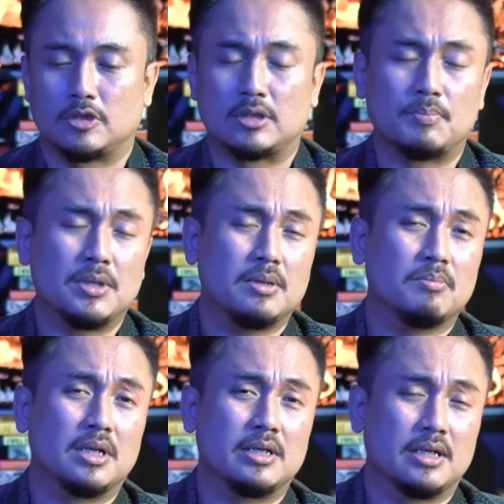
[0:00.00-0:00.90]
tetapi
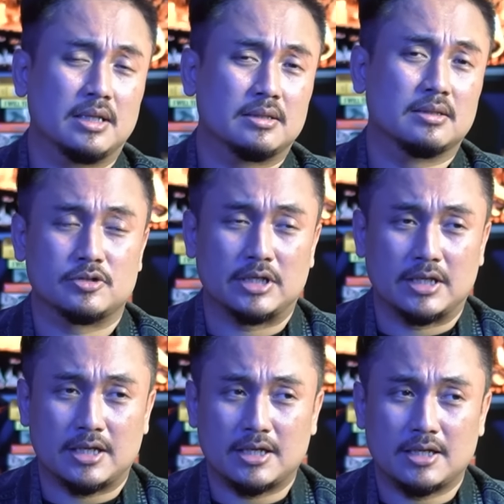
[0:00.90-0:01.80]
melihat kalau saya
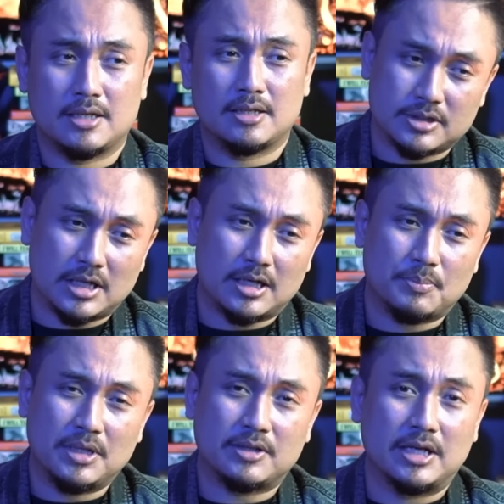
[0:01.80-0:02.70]
kira saya anggap
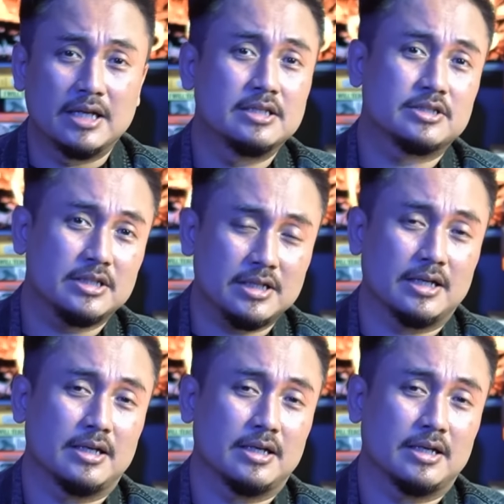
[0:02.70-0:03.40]
ini tendensinya